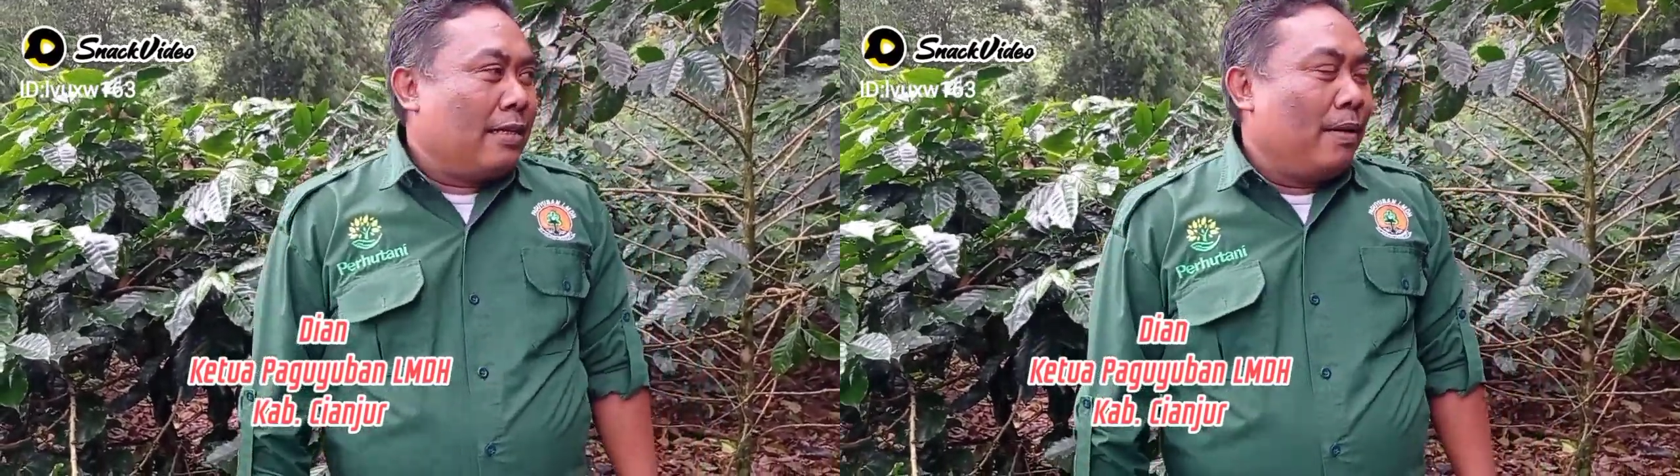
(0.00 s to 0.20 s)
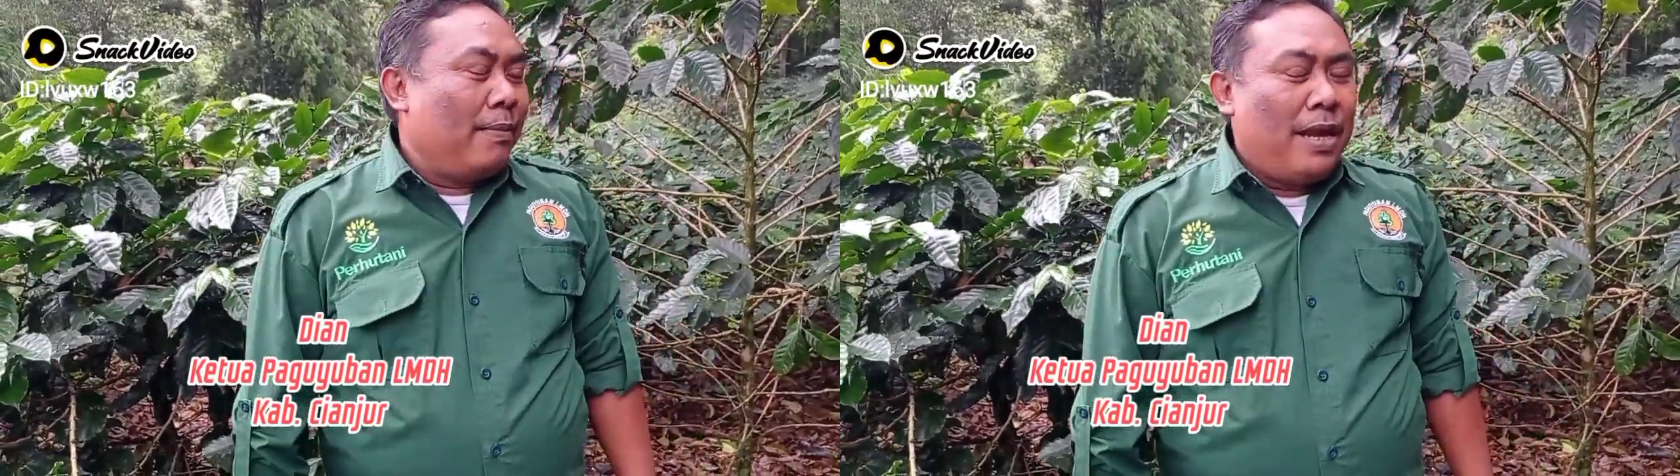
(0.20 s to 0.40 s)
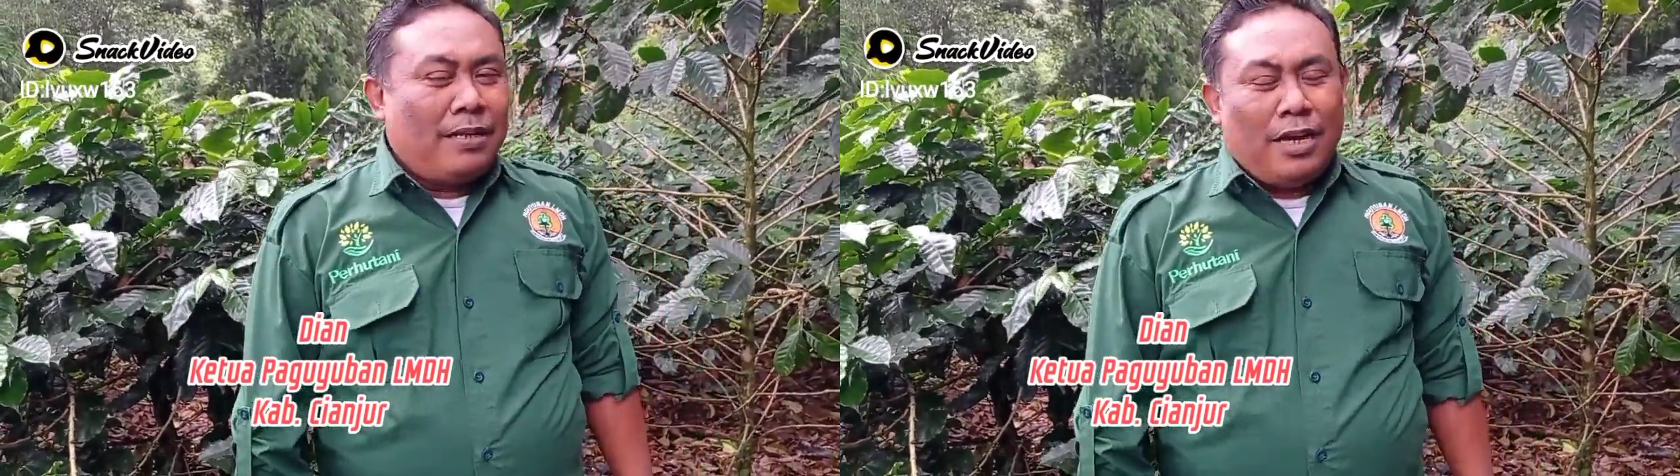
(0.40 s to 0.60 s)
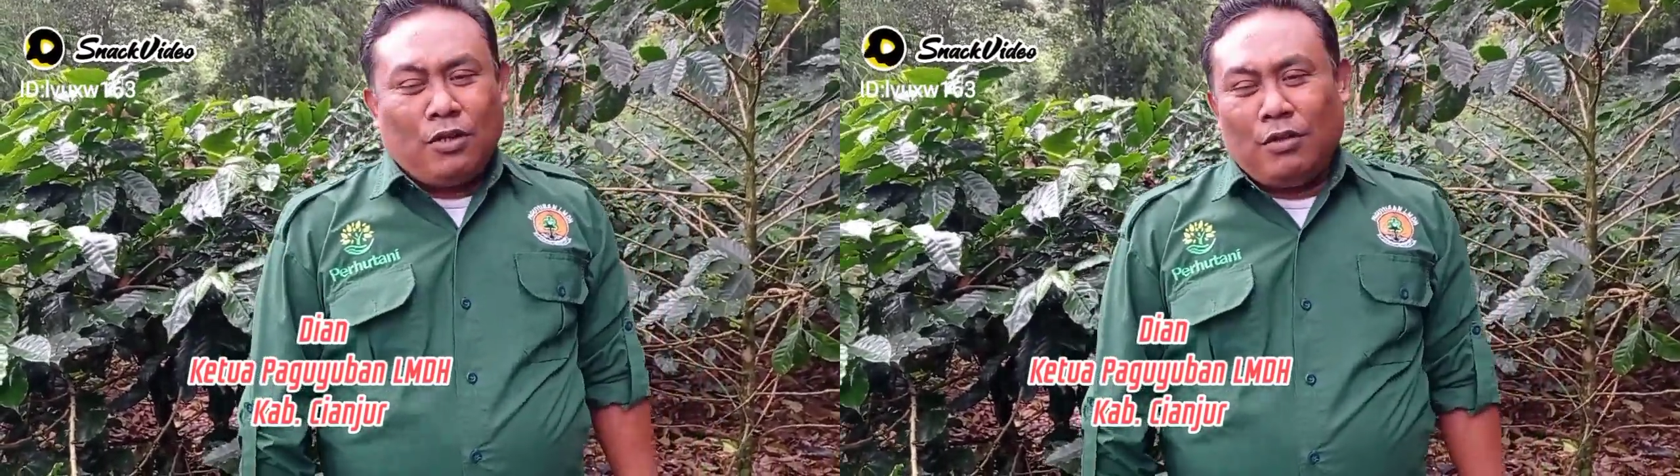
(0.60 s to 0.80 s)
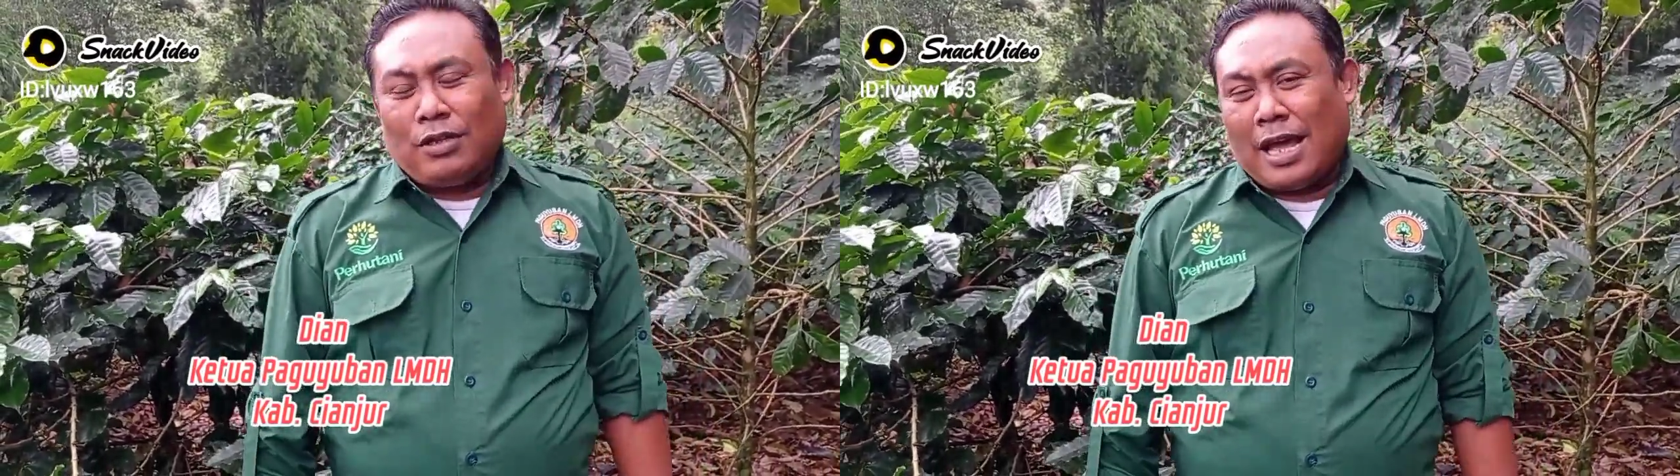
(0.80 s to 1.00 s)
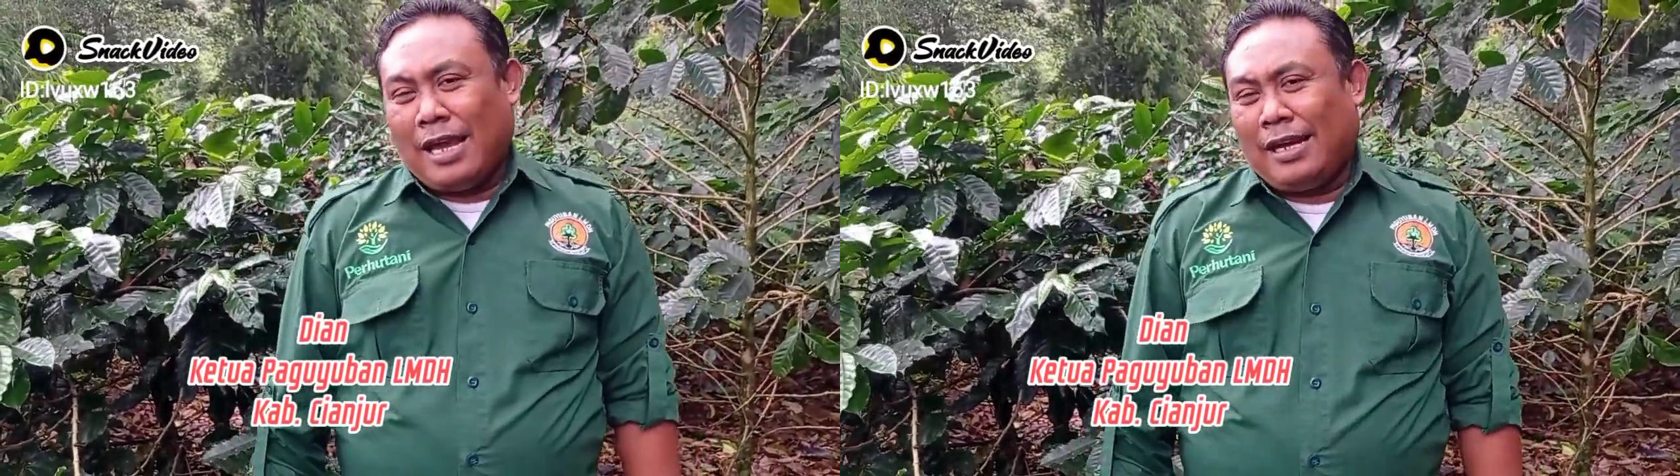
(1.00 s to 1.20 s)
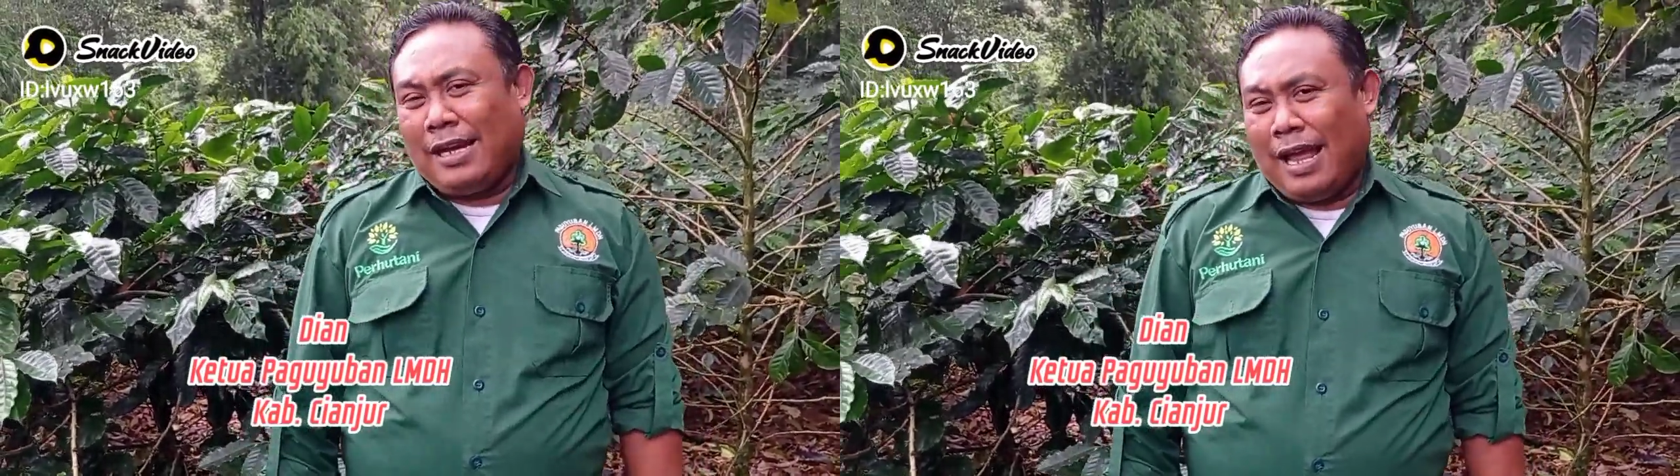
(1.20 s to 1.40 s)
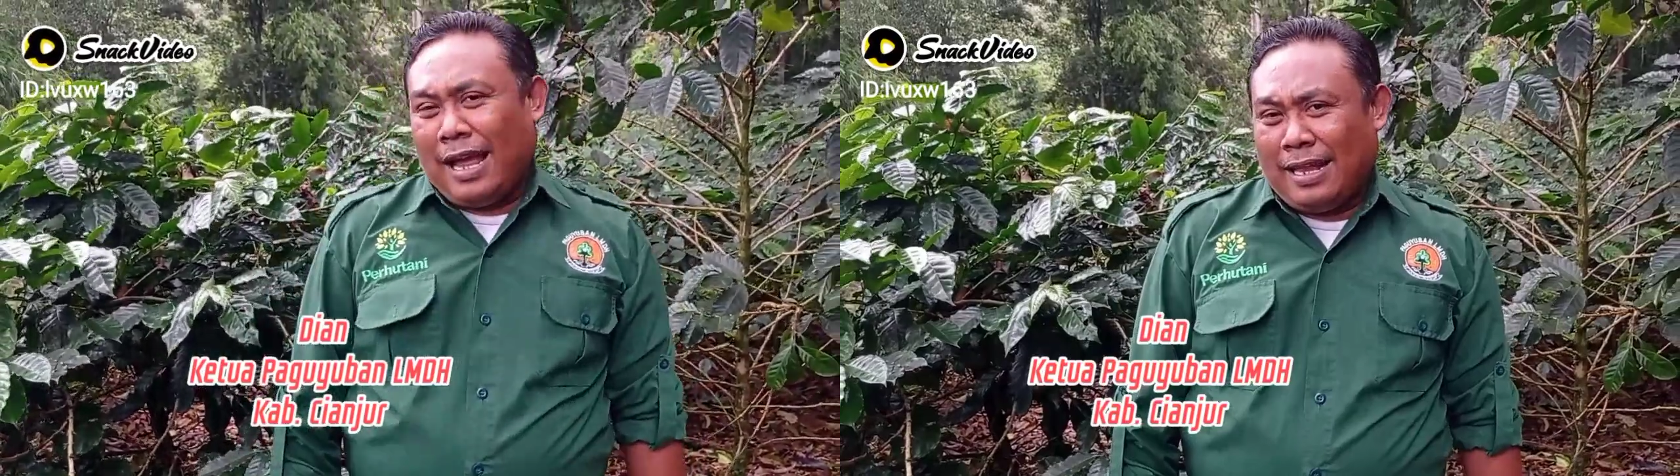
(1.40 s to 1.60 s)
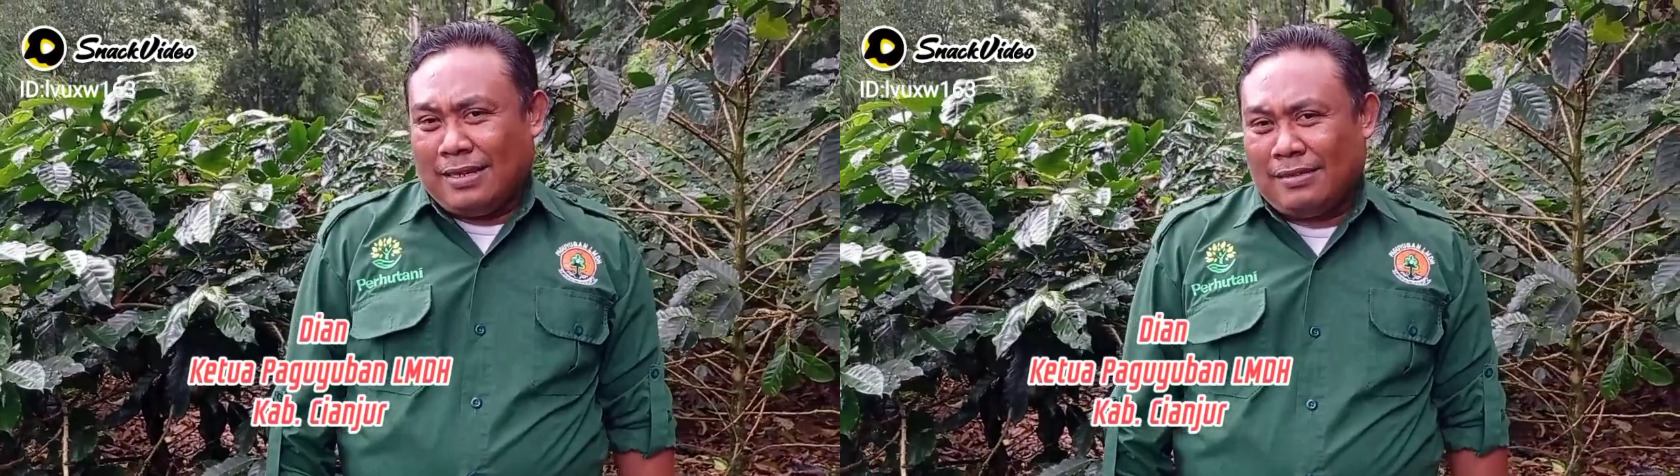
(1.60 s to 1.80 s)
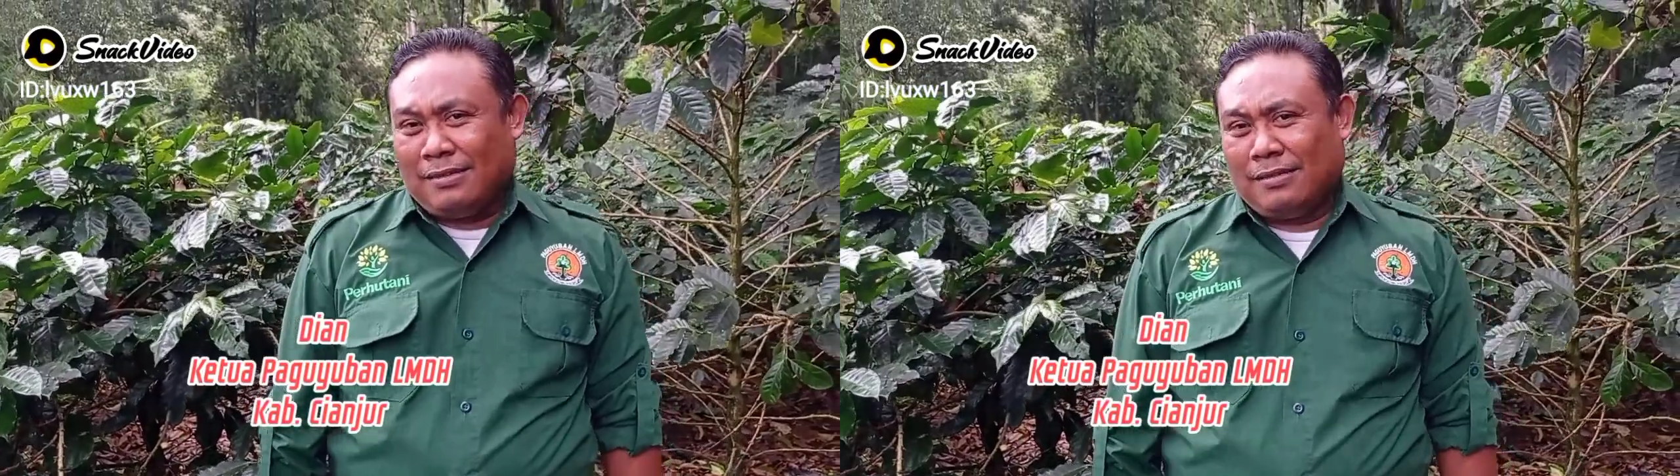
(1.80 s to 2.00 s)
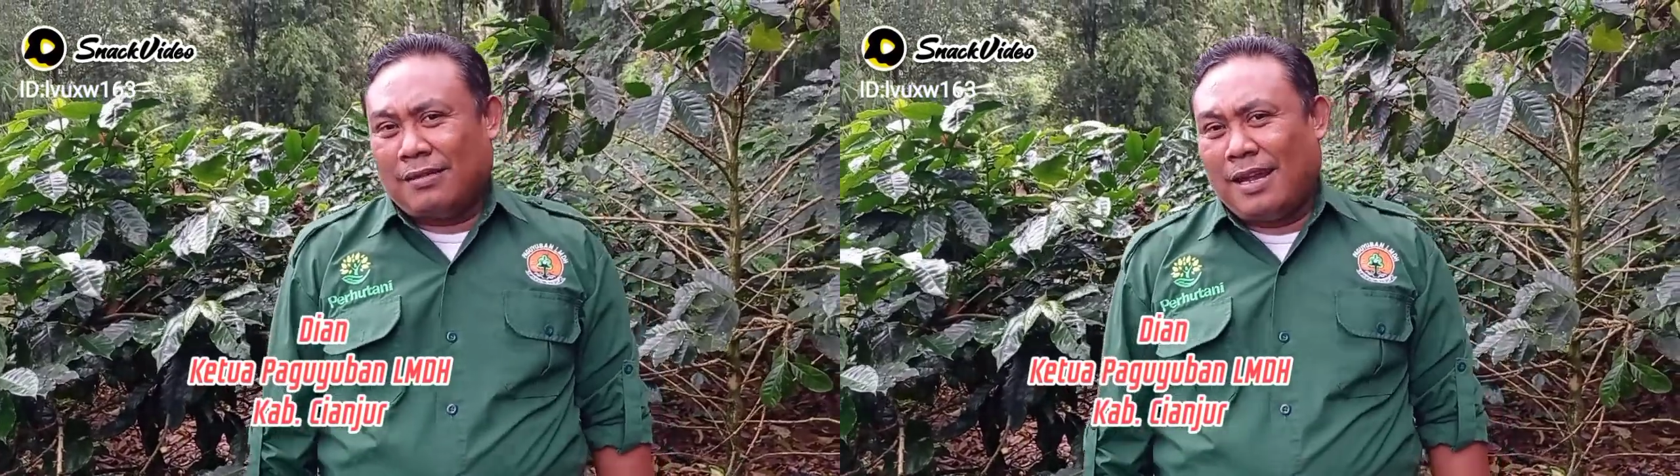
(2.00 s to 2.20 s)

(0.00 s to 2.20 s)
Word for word: sebaiknya itu ditariklah Hmm.